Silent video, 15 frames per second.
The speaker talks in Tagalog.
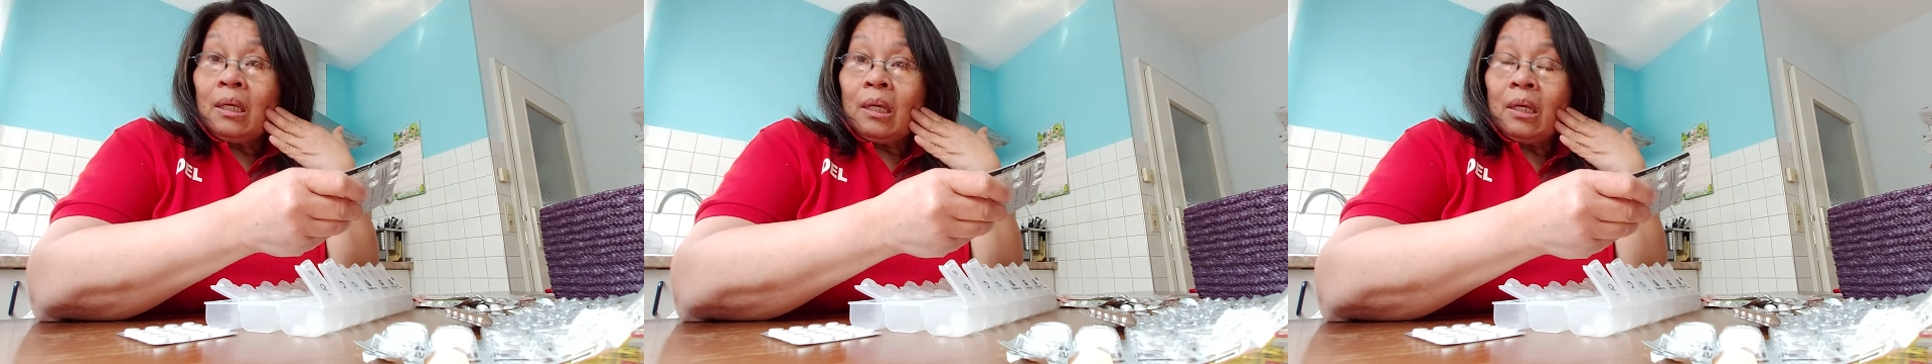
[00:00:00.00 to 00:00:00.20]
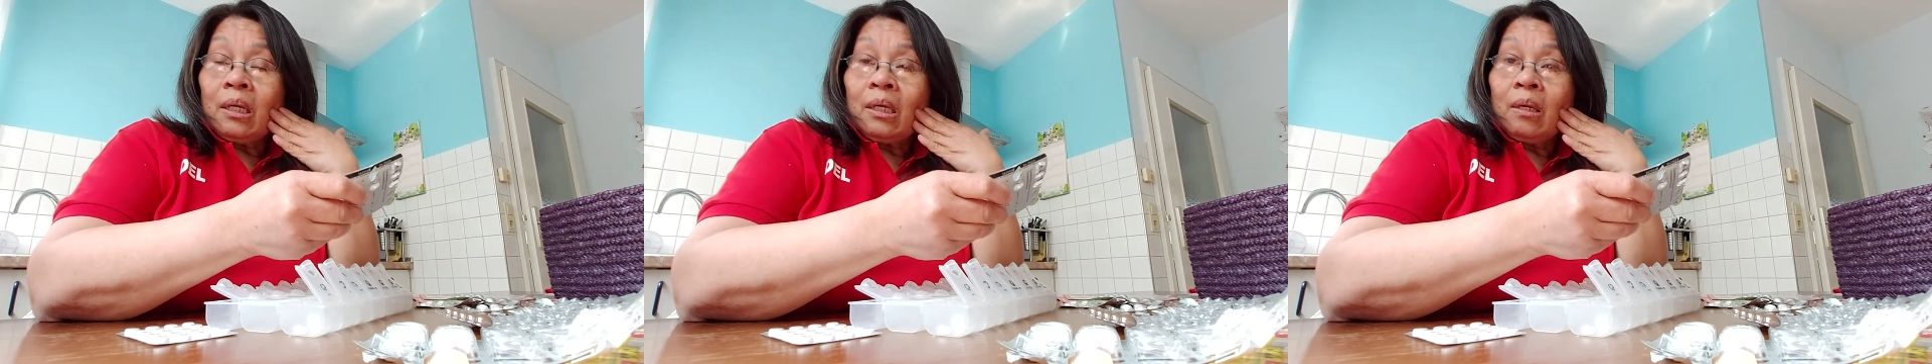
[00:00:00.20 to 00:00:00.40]

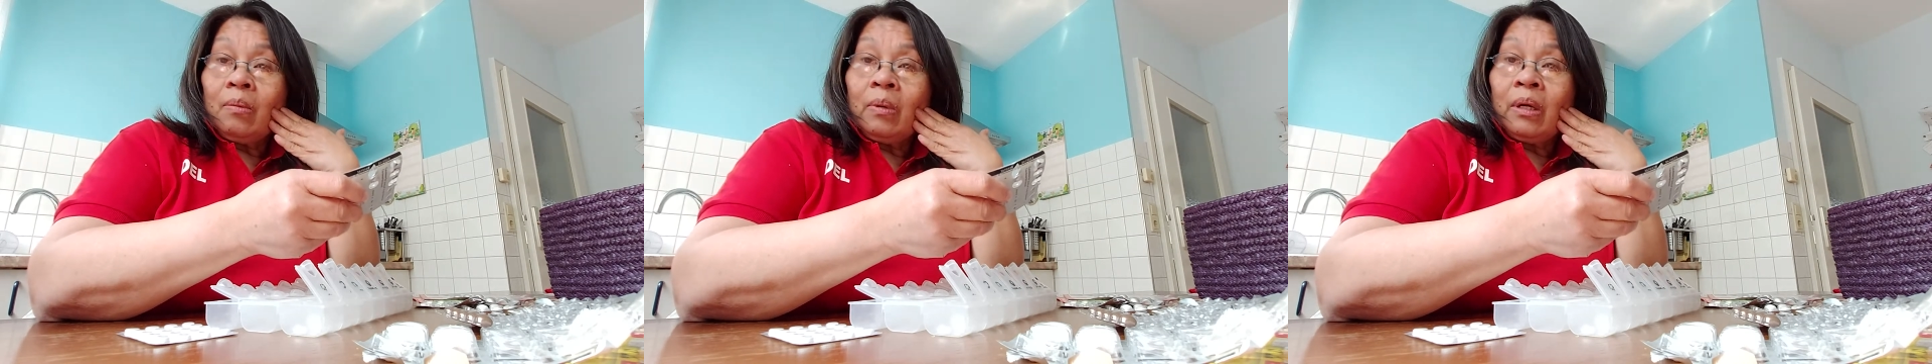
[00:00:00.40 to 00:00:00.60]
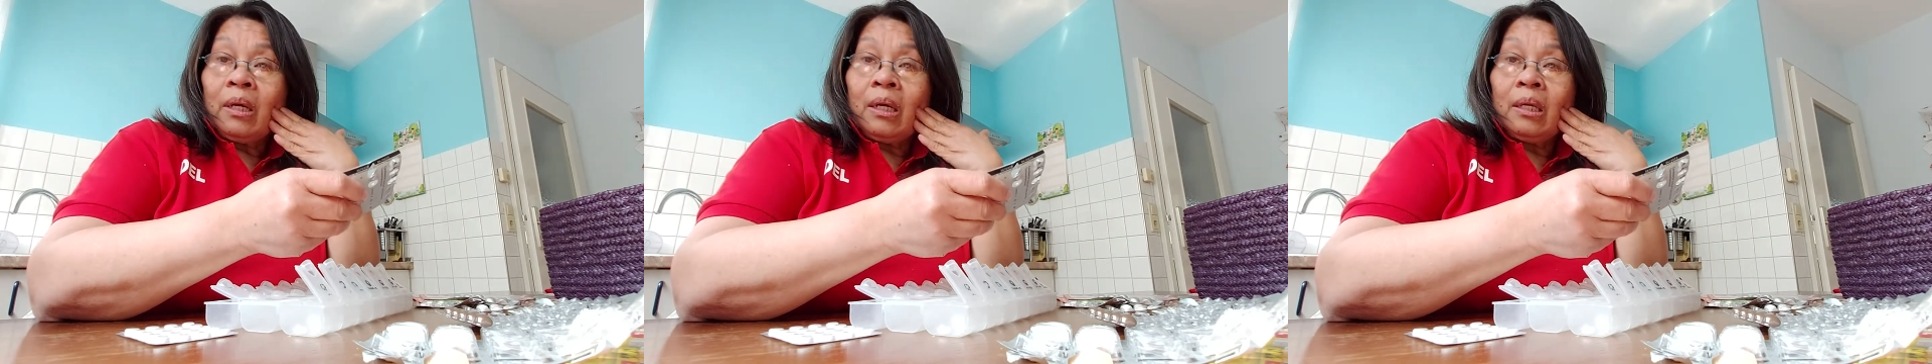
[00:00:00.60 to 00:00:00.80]
ang
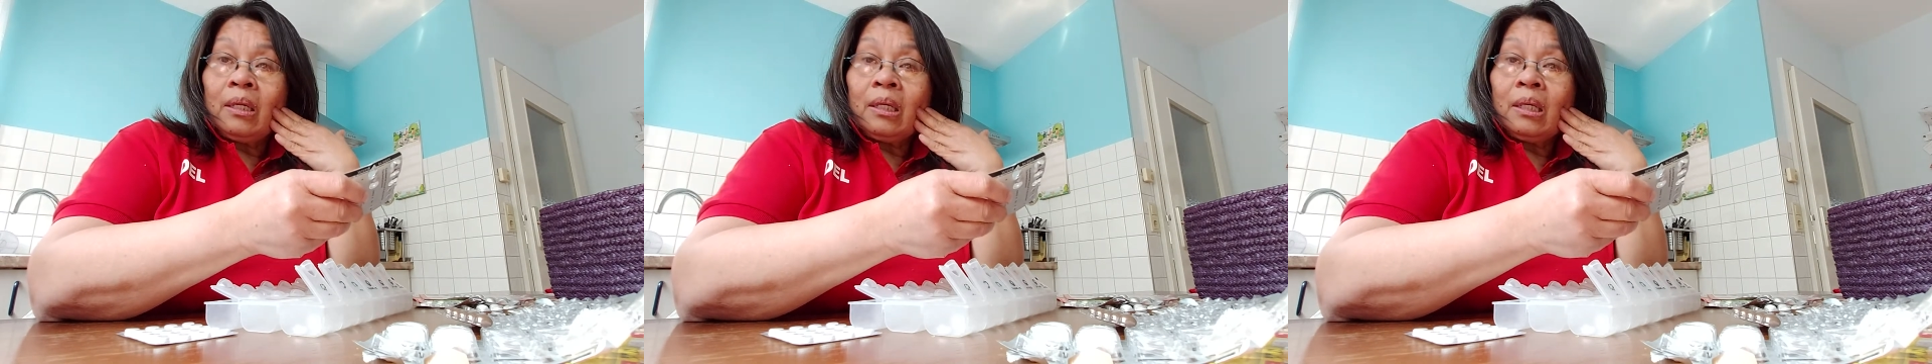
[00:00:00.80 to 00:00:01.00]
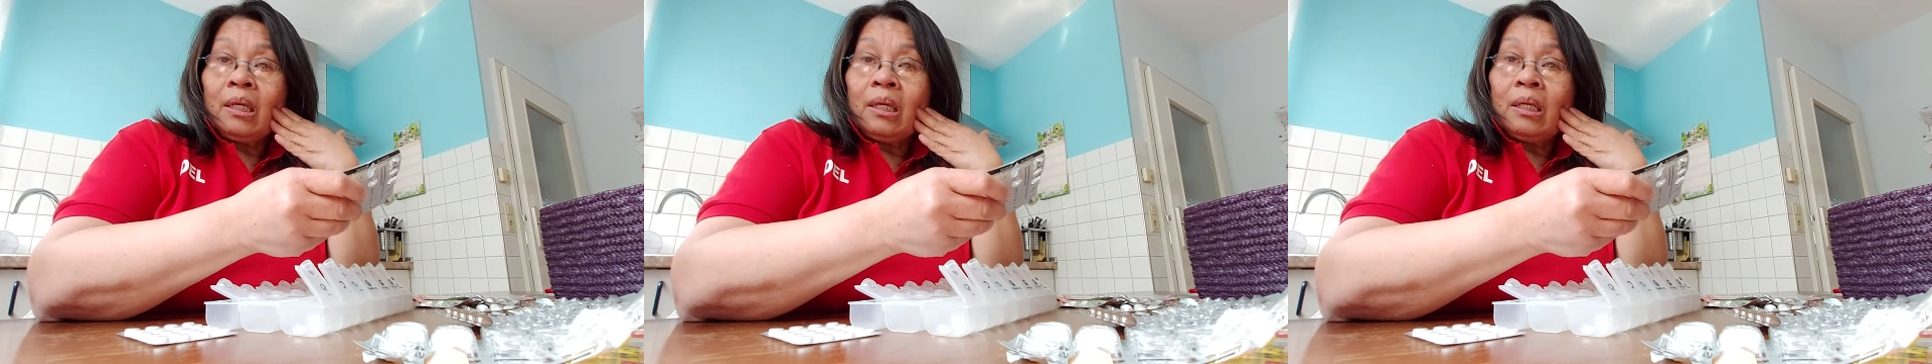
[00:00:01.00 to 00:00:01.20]
iba ay
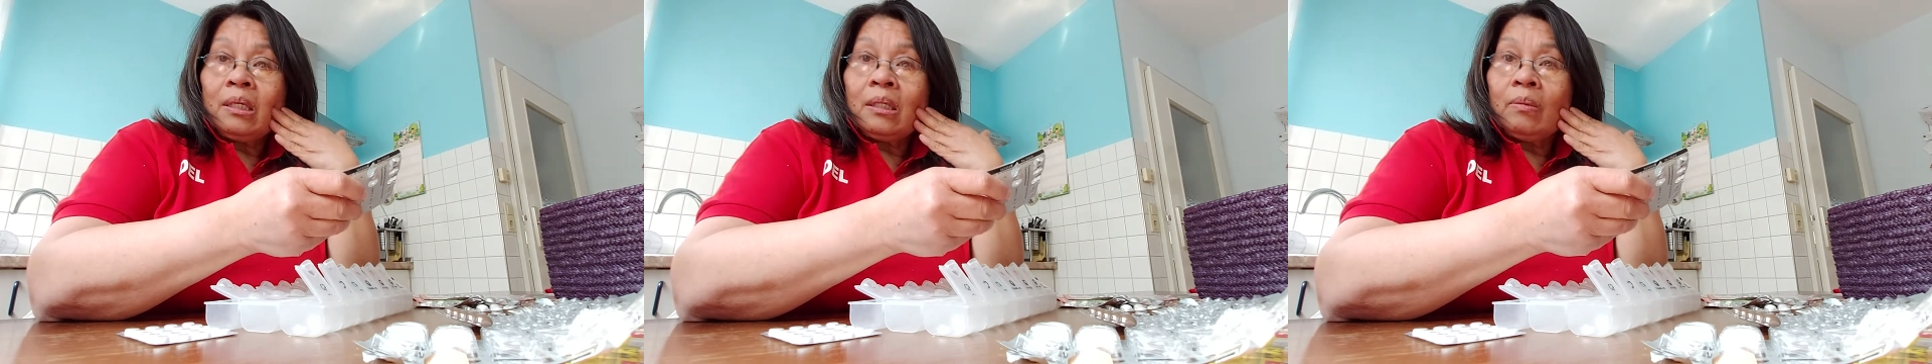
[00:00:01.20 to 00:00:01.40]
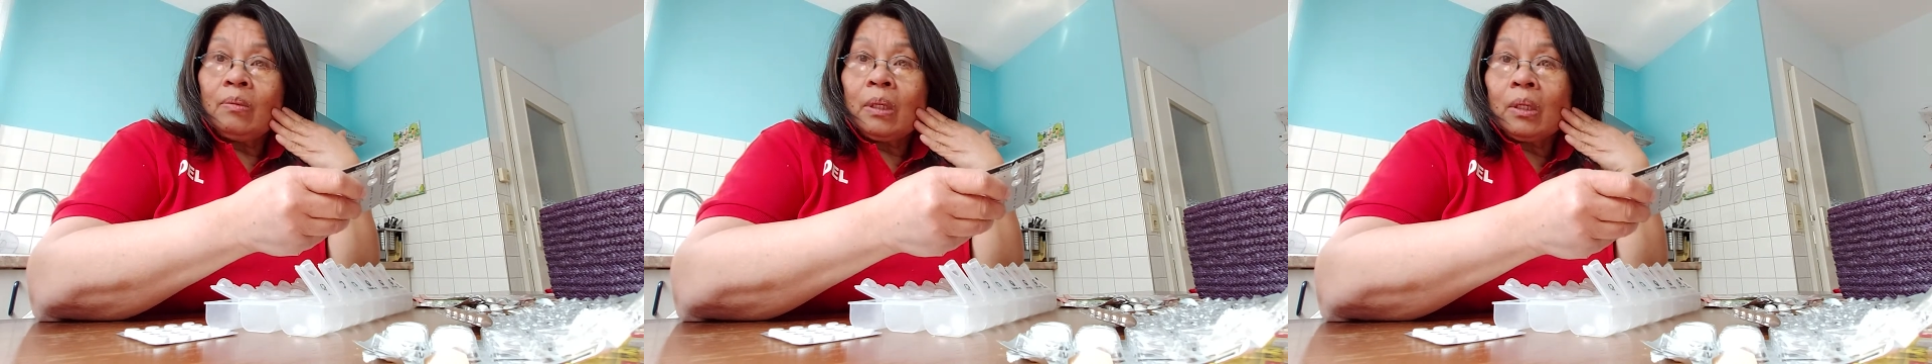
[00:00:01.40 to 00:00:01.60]

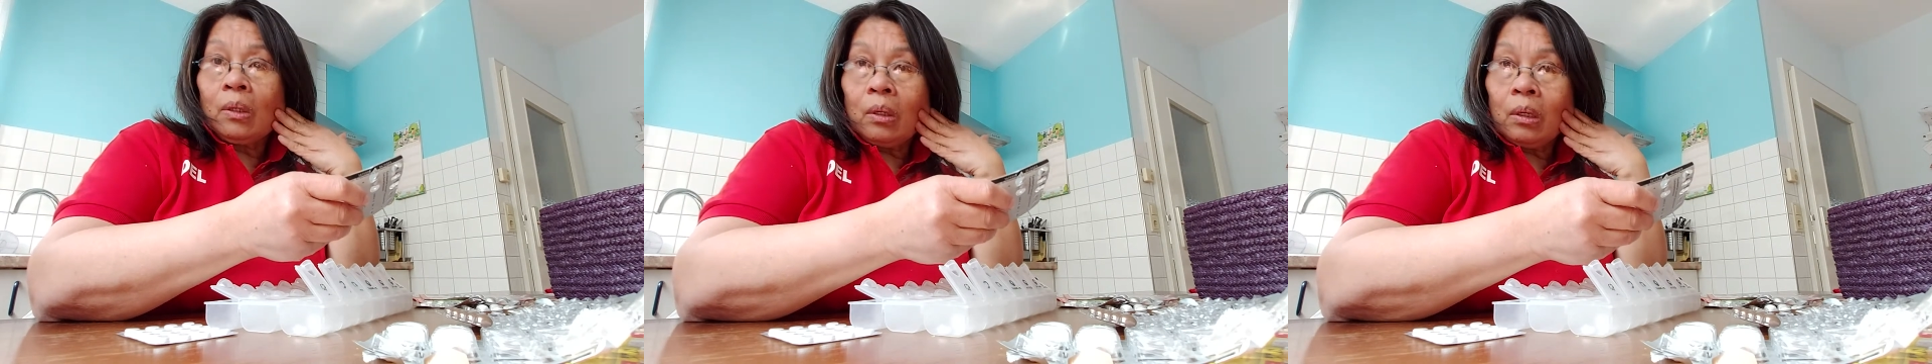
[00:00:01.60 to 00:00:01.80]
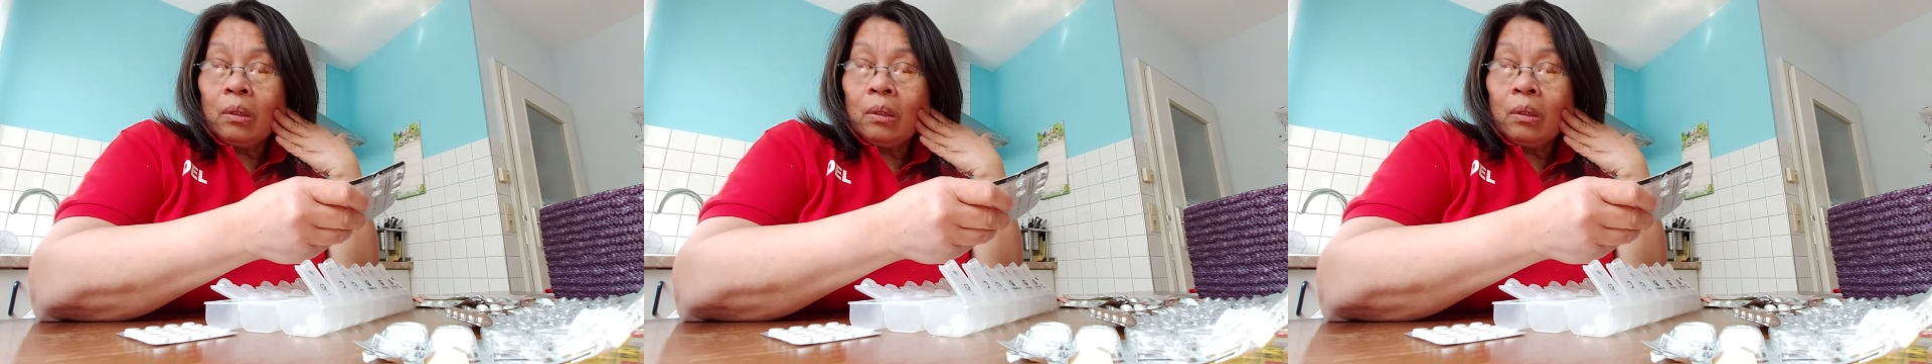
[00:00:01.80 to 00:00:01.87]
nag-iisip, oh,